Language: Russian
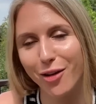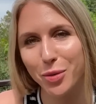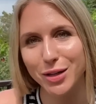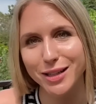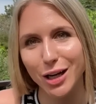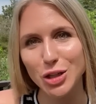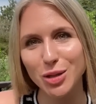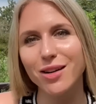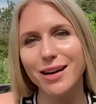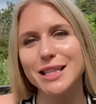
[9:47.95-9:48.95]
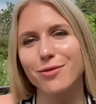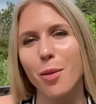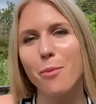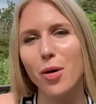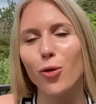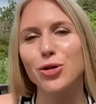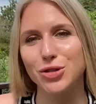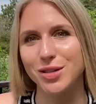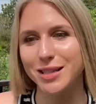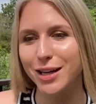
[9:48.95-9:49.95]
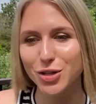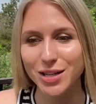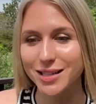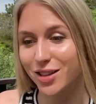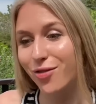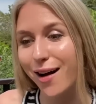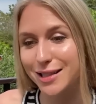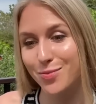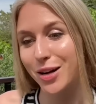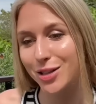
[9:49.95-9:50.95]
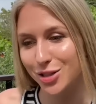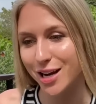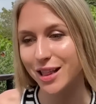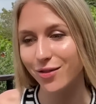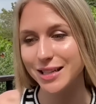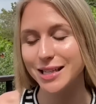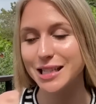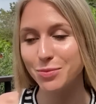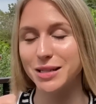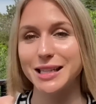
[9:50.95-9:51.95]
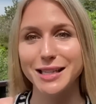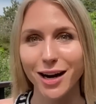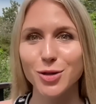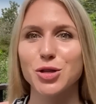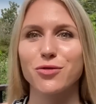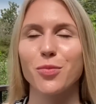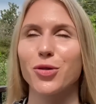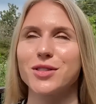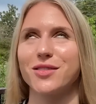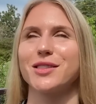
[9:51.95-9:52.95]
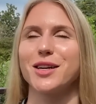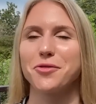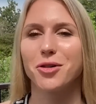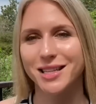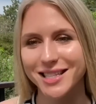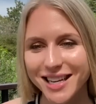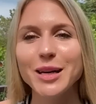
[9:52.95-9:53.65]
Я просто хочу им давать им вам по очереди. Иначе, если 20 предложений на вас насыпется сразу же, вы просто взорветесь.